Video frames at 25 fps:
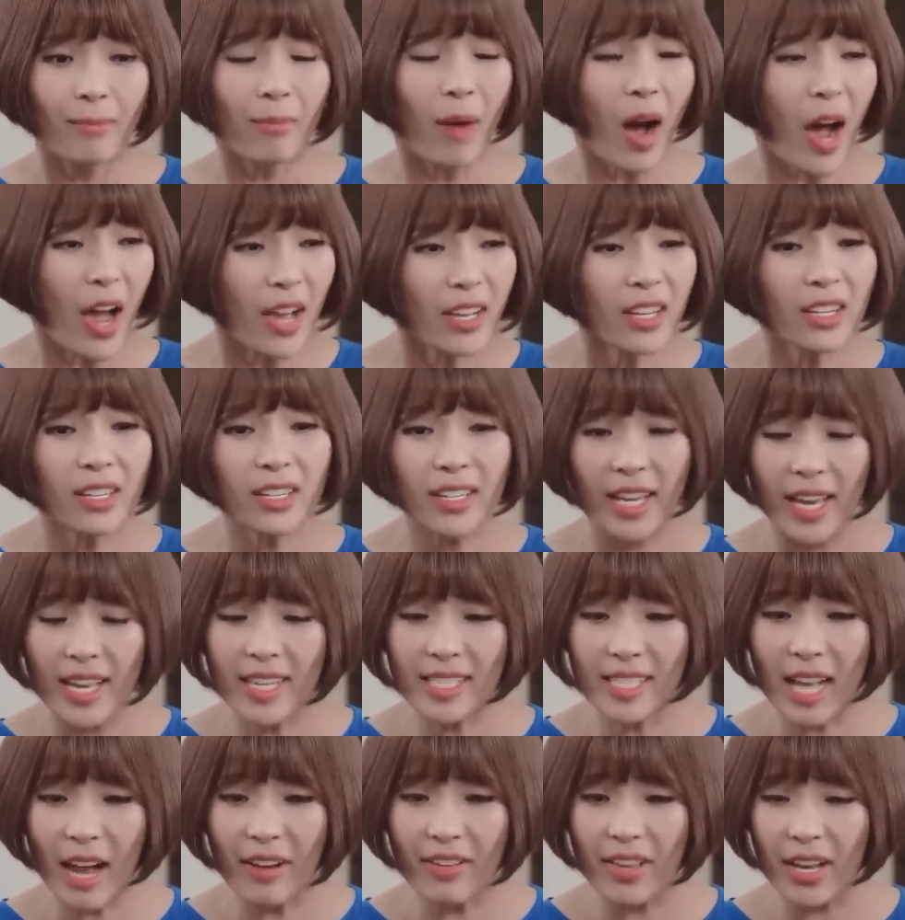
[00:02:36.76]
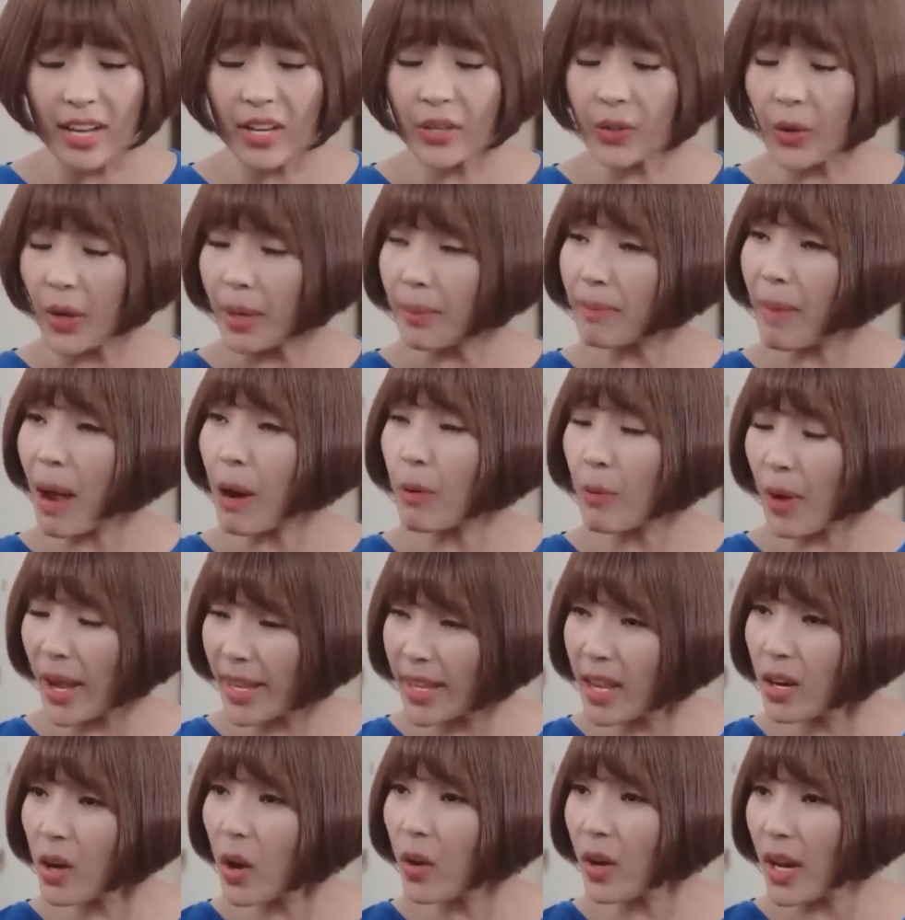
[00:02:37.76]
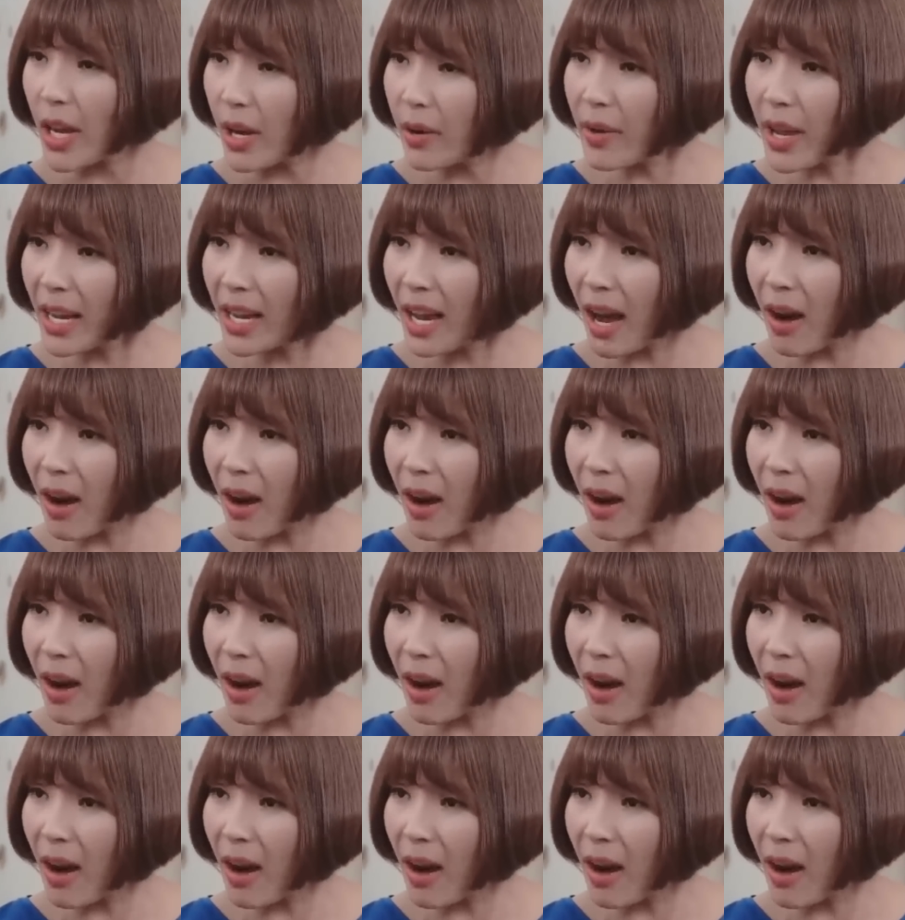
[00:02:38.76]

mọi người nghĩ sao về cái chuyện ba quen với cô liễu hay